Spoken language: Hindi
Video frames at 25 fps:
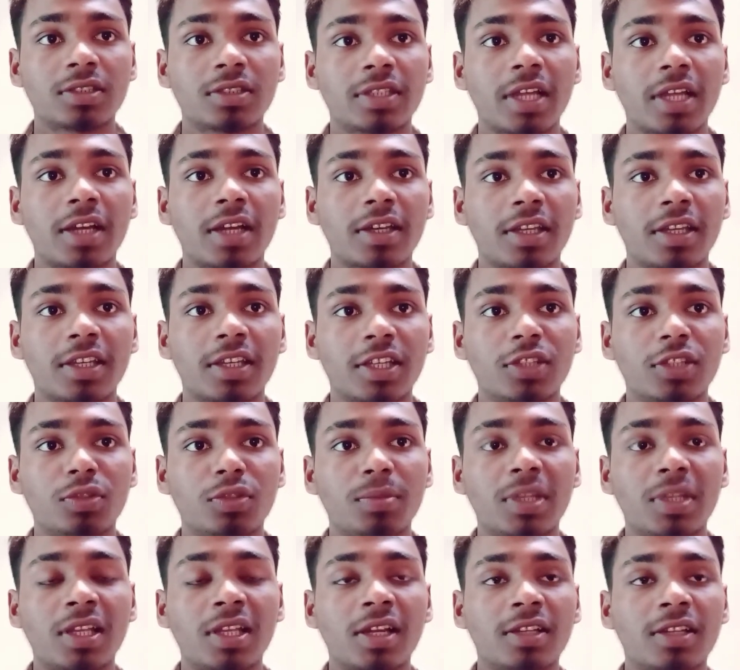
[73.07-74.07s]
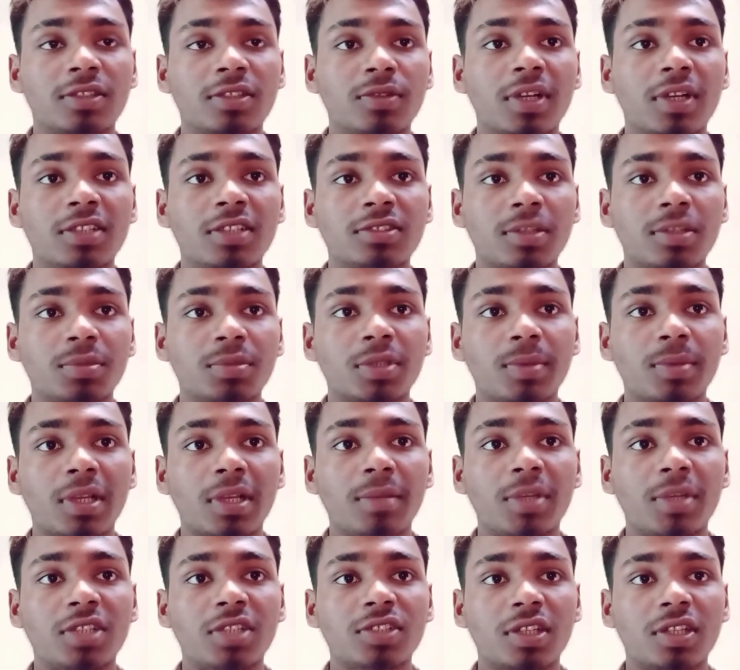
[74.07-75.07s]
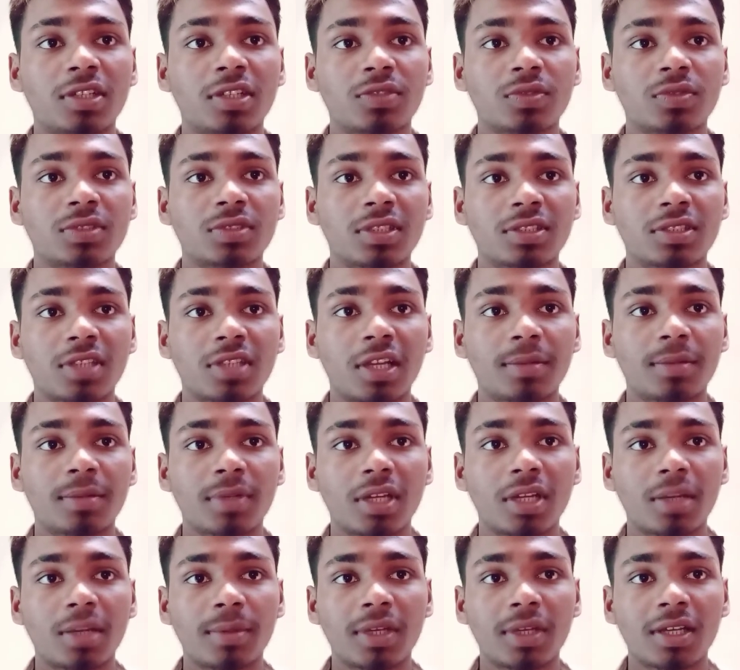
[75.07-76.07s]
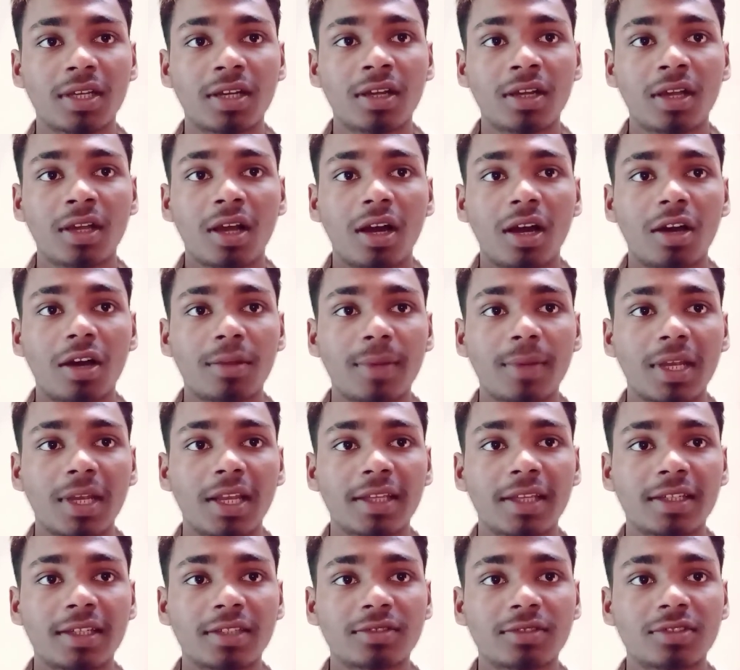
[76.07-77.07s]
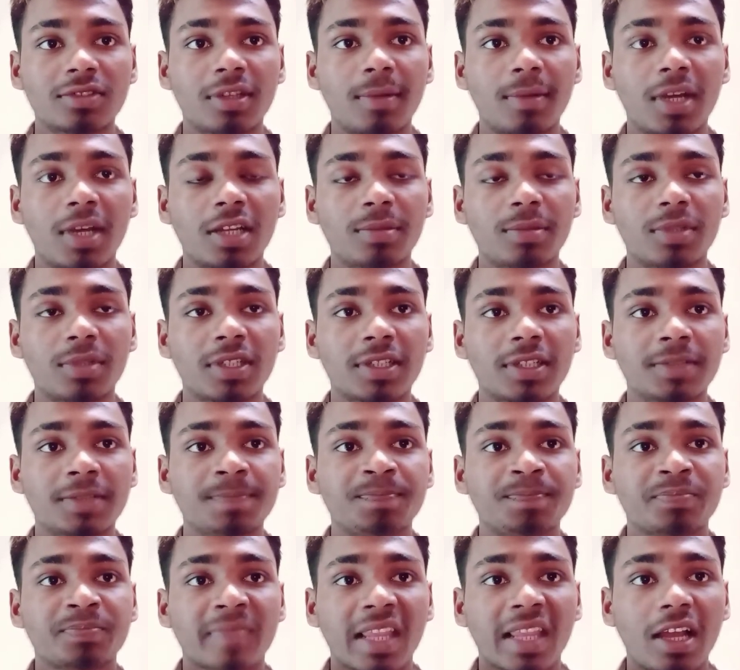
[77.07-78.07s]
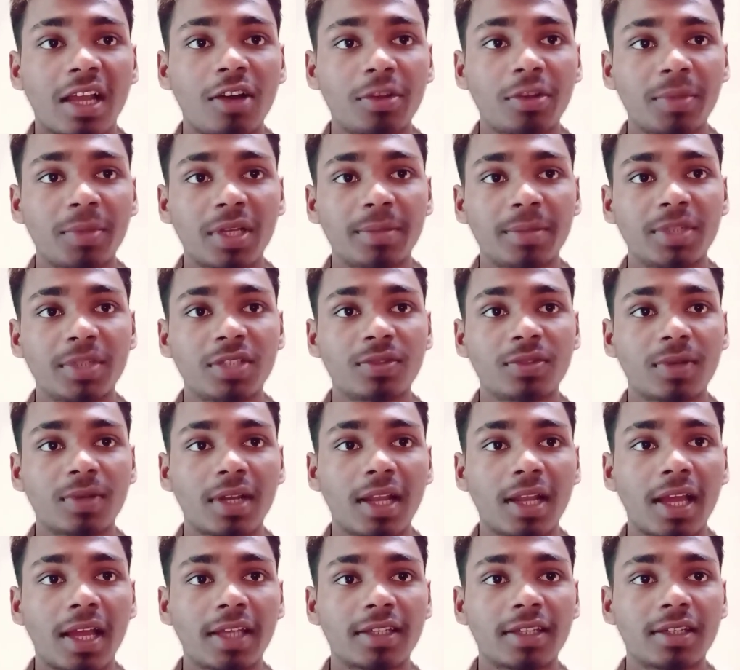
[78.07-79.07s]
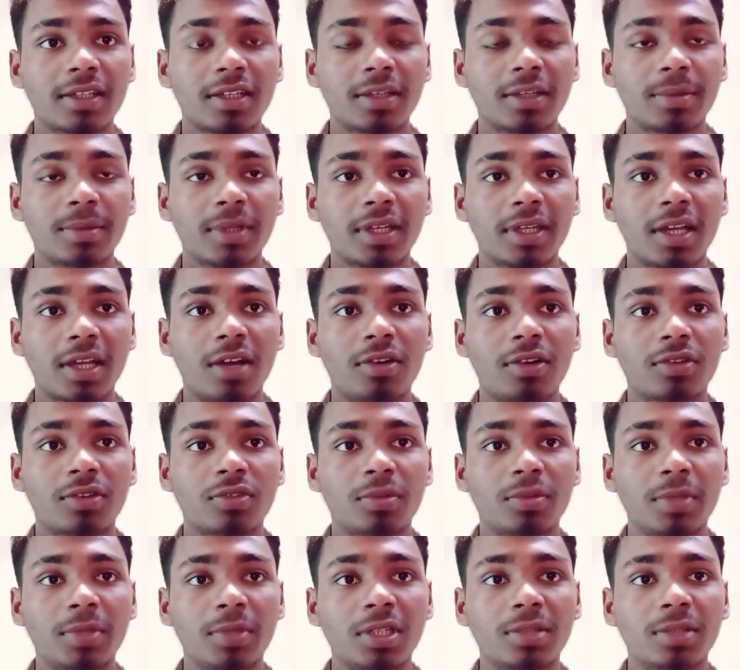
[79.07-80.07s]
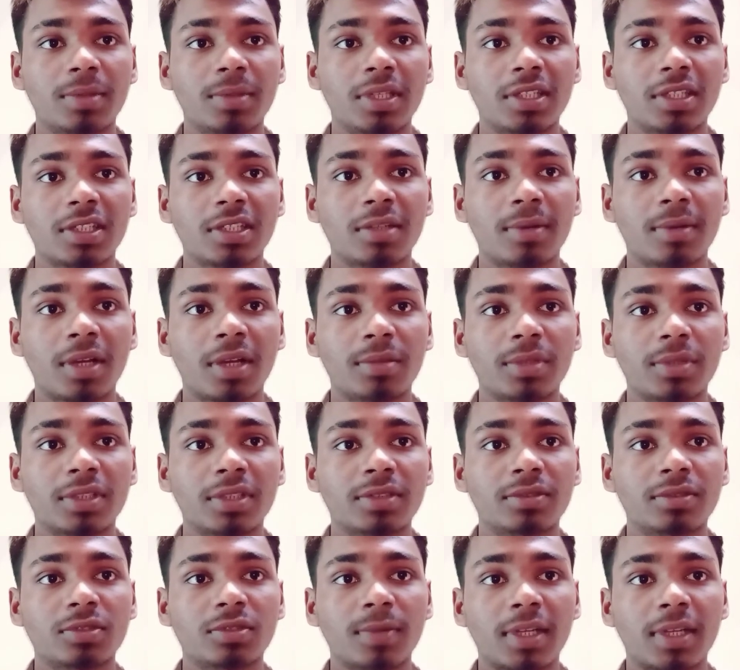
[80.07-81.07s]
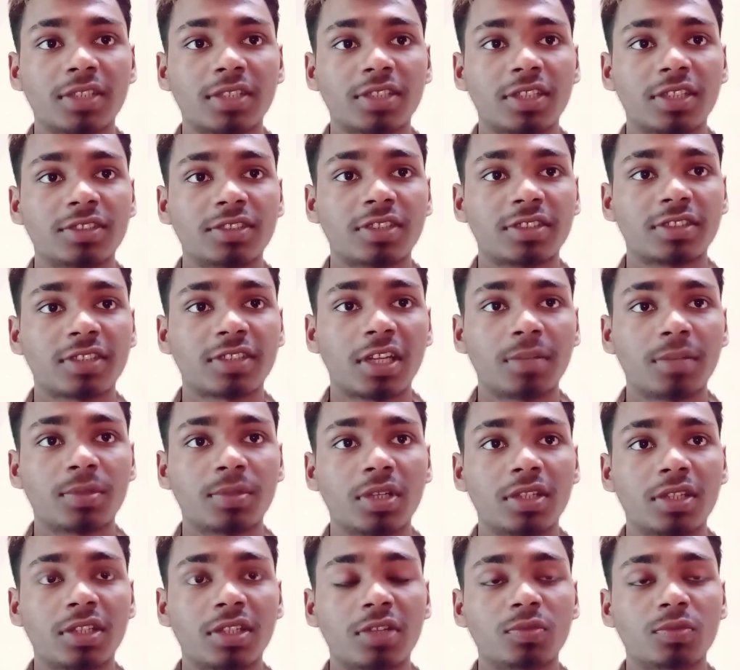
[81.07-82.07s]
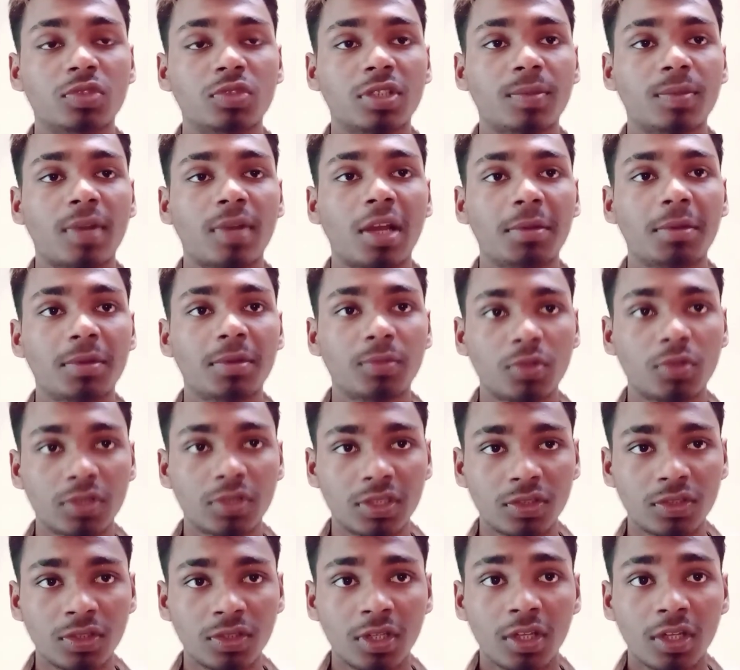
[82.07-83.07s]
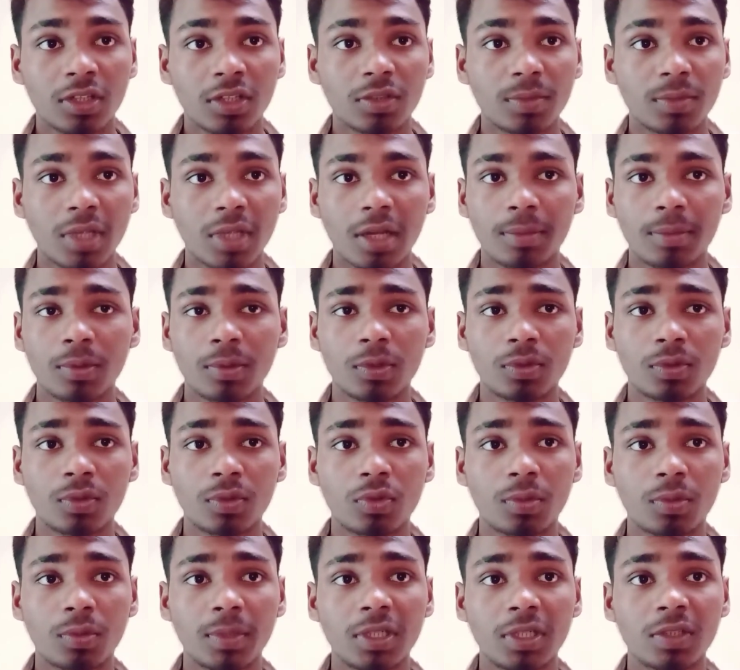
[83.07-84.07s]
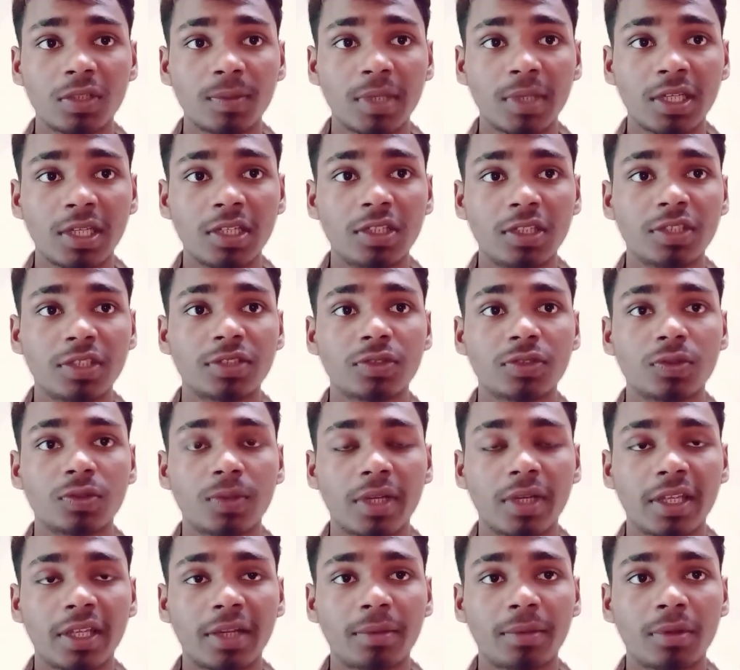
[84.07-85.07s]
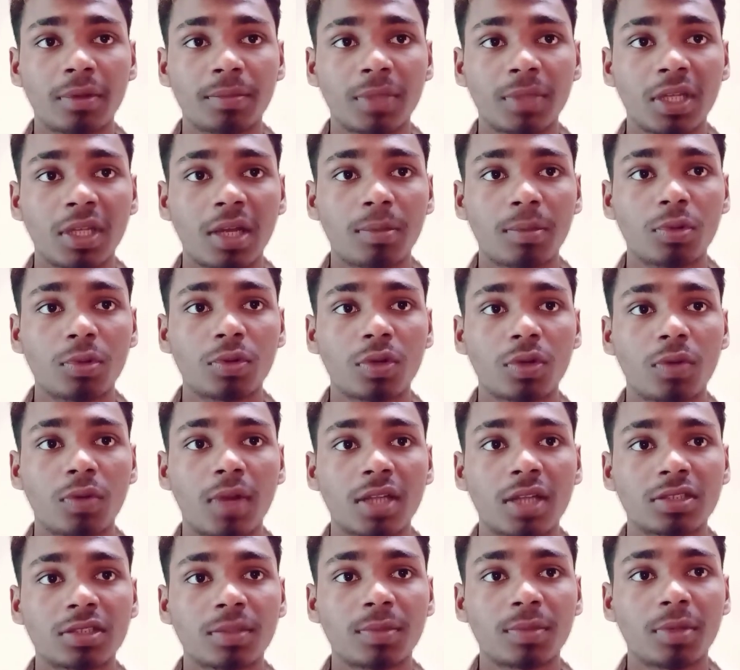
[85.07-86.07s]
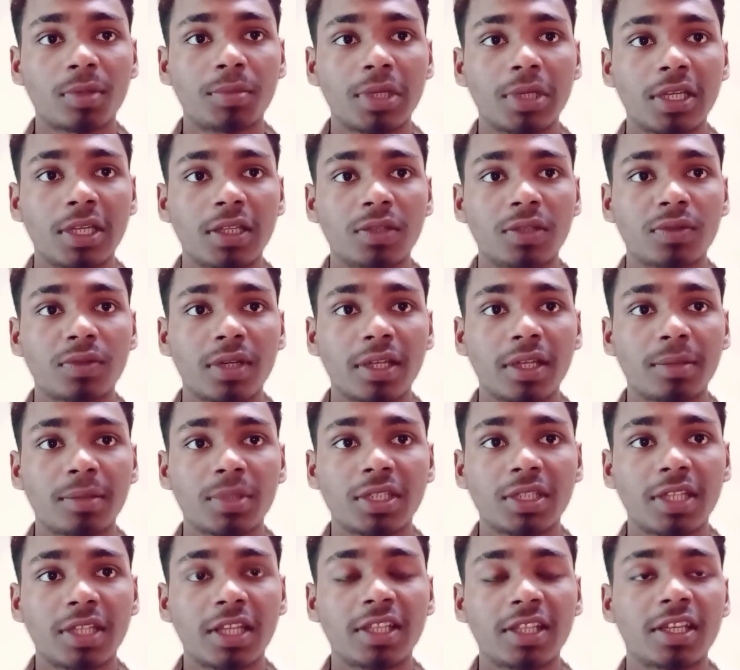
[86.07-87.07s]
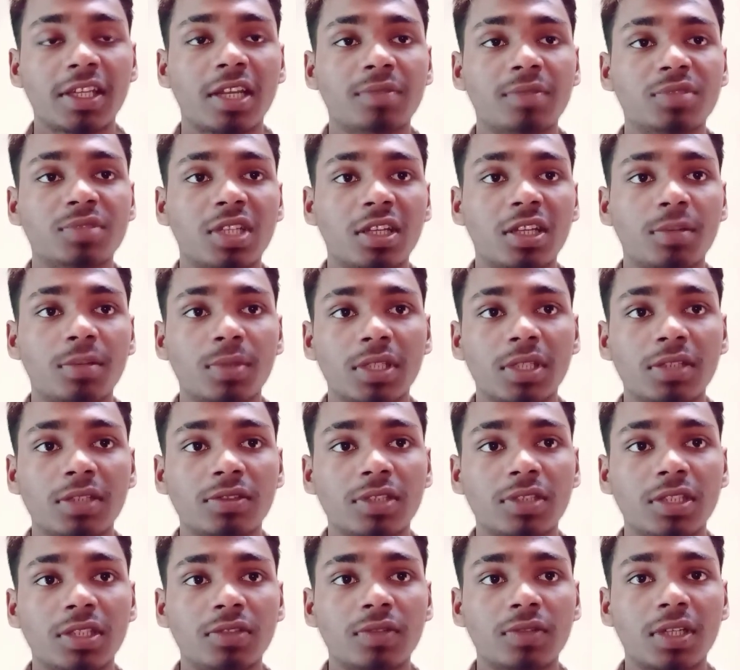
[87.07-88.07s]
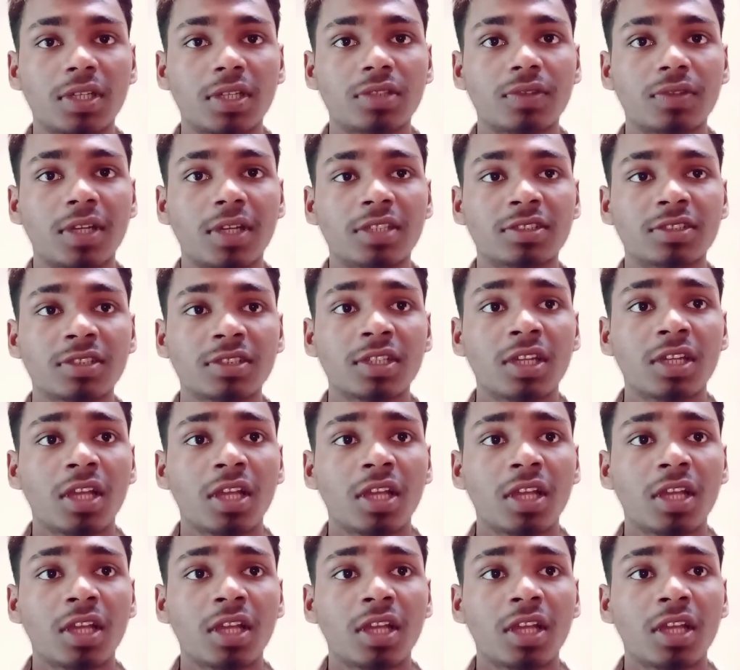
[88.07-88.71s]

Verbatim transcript: क्या करेंगे तो मिल जाएगा तो गाइज सबसे पहले मेरे चैनल को सब्सक्राइब करना पड़ेगा और बेल आइकन को दबाना पड़ेगा और मेरे वीडियो को लाइक करना पड़ेगा और कमेंट में लिखे भाई मैं तुम्हारा चैनल सब्सक्राइब कर दिया मुझे फाइव इन मोड़ दे तो मैं आप लोग को कमेंट में ही लिंक दूंगा या मैं आप लोग को व्हाट्सअप नंबर ले लूँगा या मैं टेलीग्राम चैनल पर लिंक दे दूँगा तो गाइज